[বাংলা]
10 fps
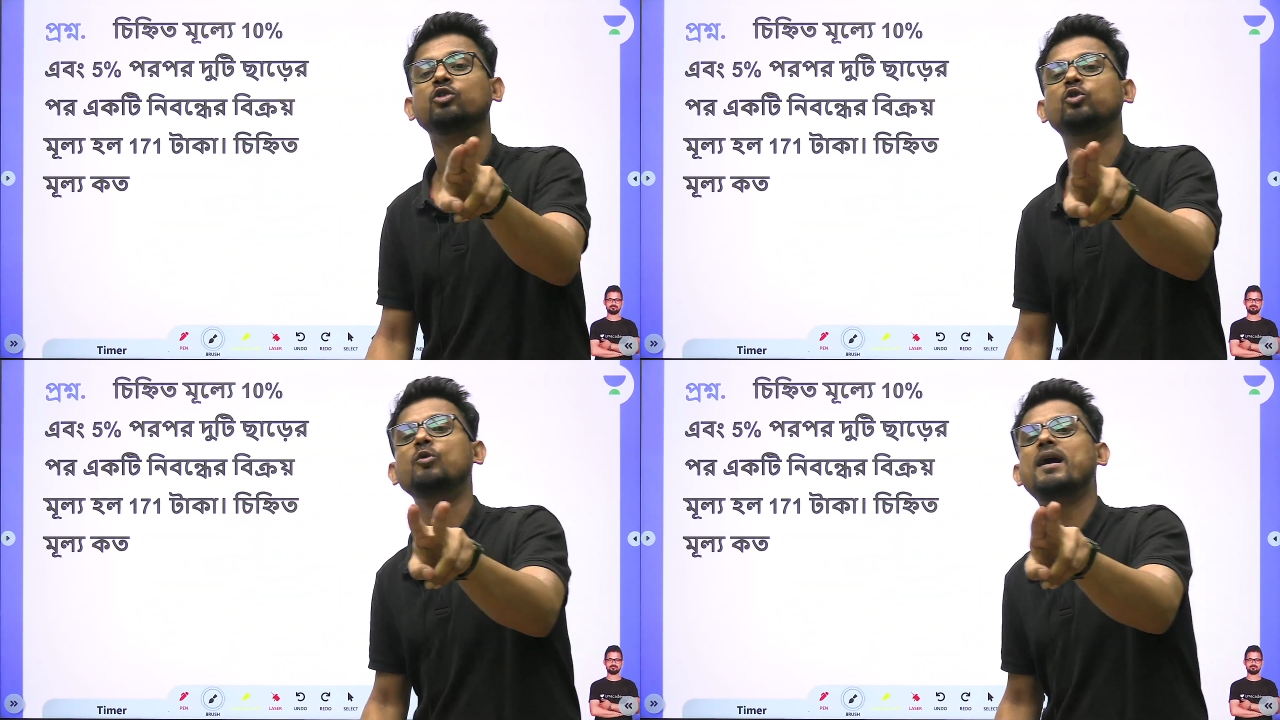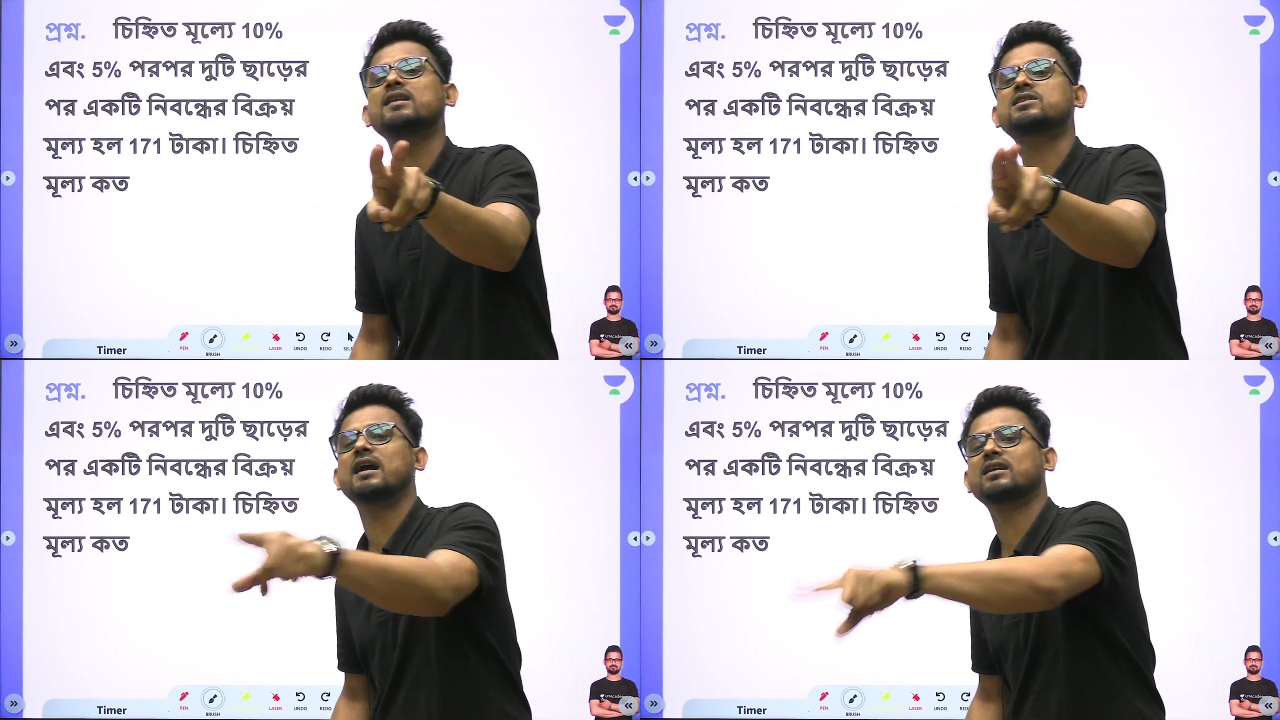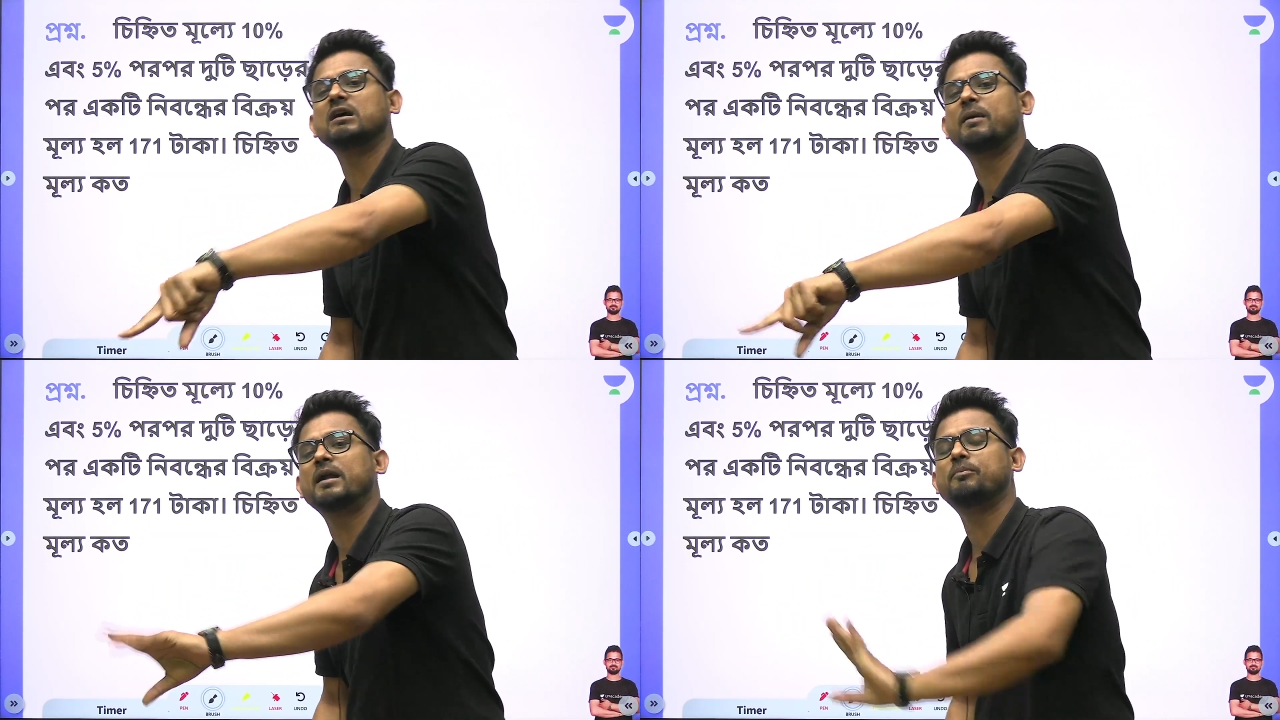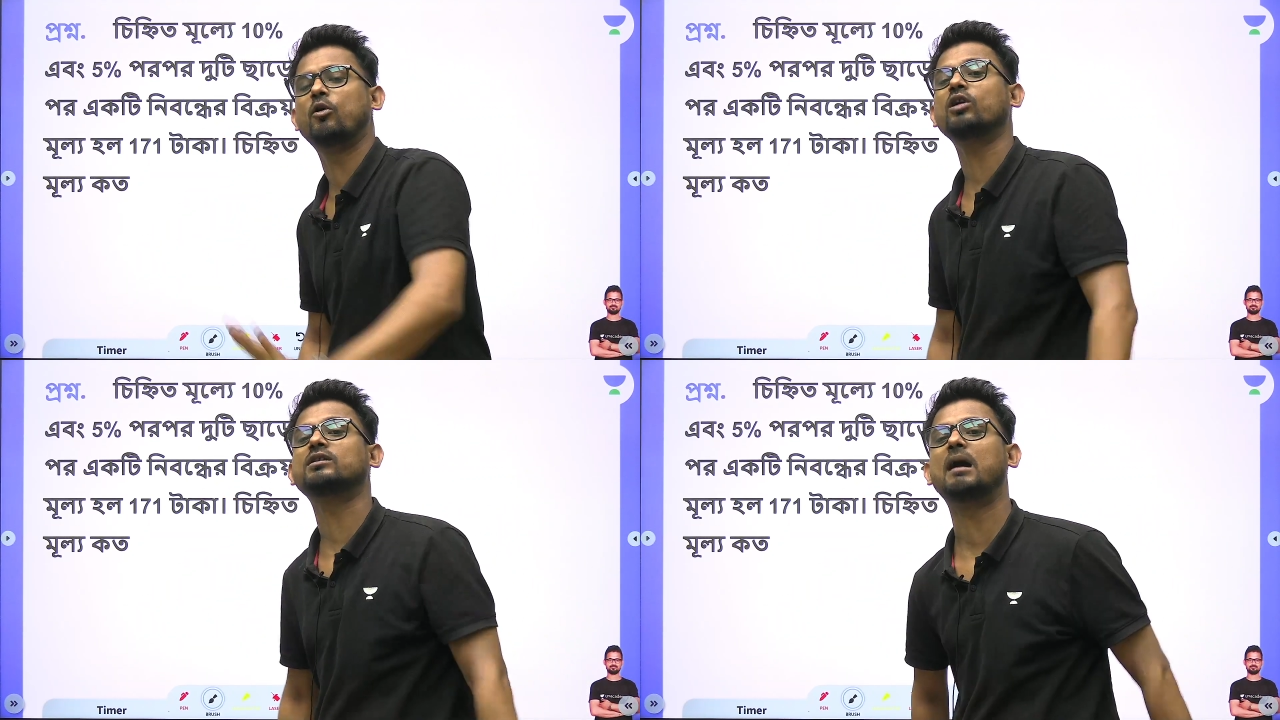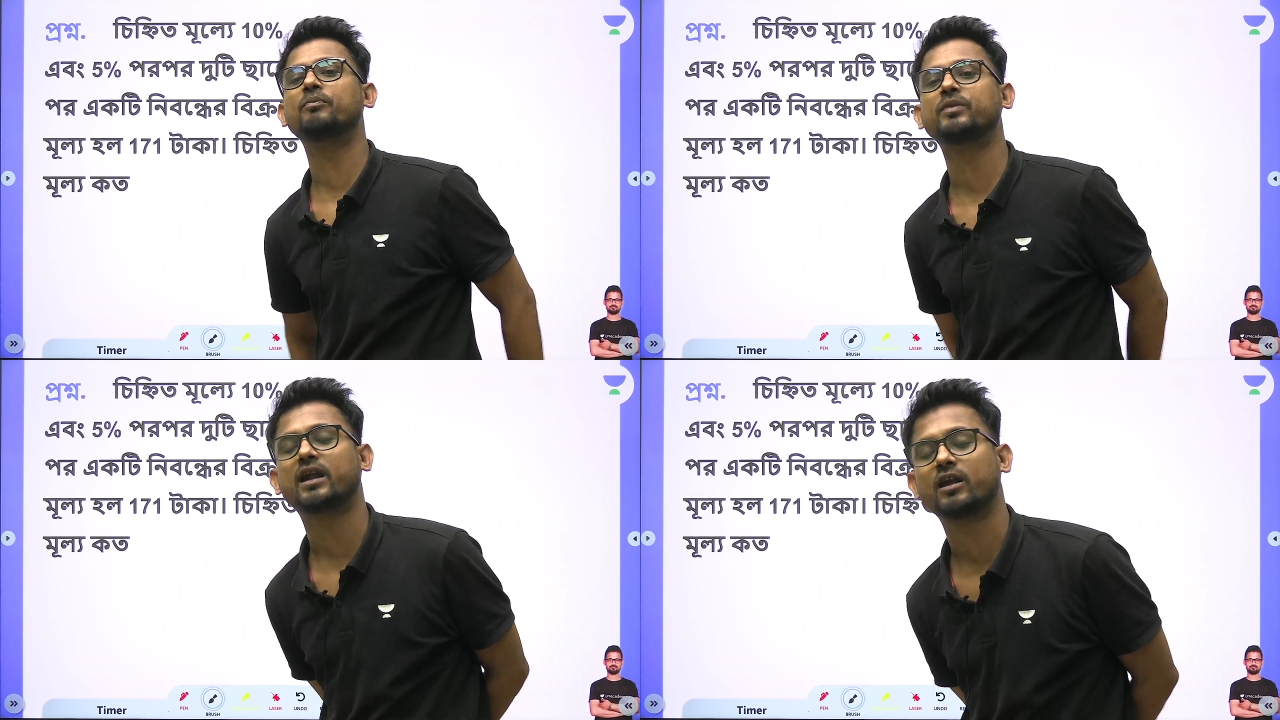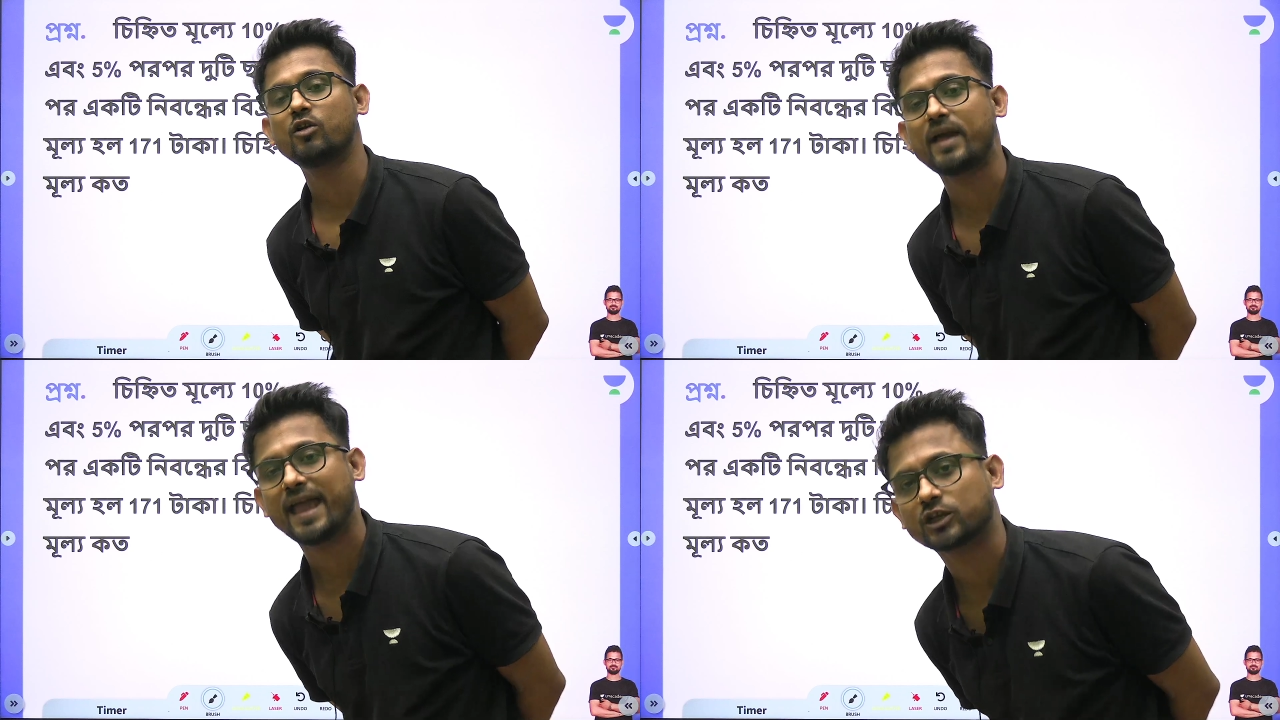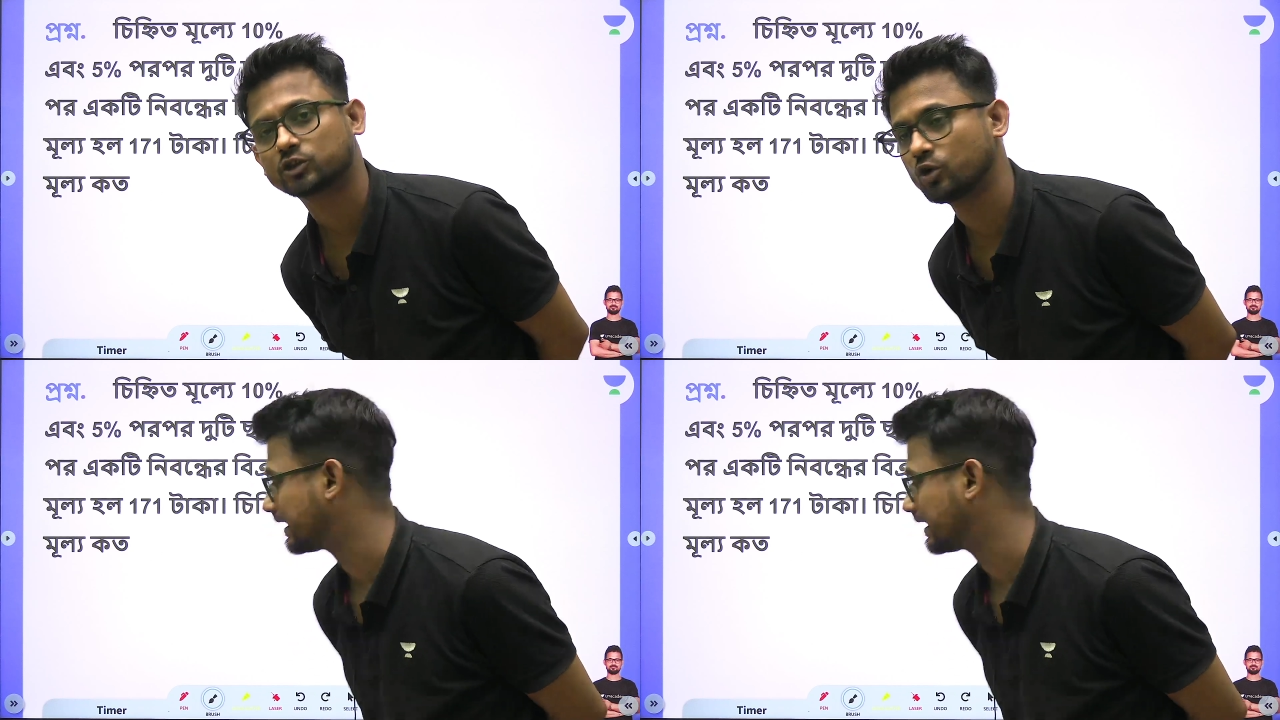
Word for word: দুবার ছাড় দেওয়ার পর দাম দাঁড়ালো একশো